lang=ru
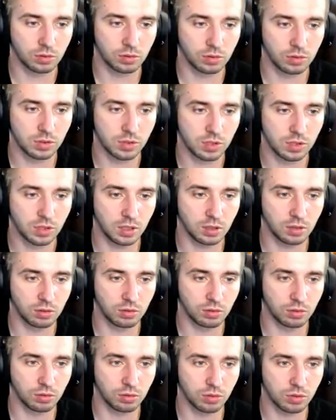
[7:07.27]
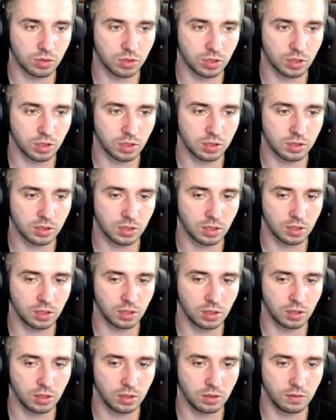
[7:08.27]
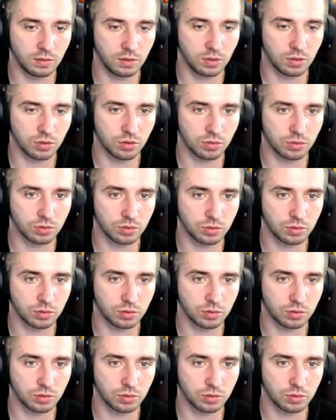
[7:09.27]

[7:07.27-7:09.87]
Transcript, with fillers: Седну тоже я, кстати, не вижу.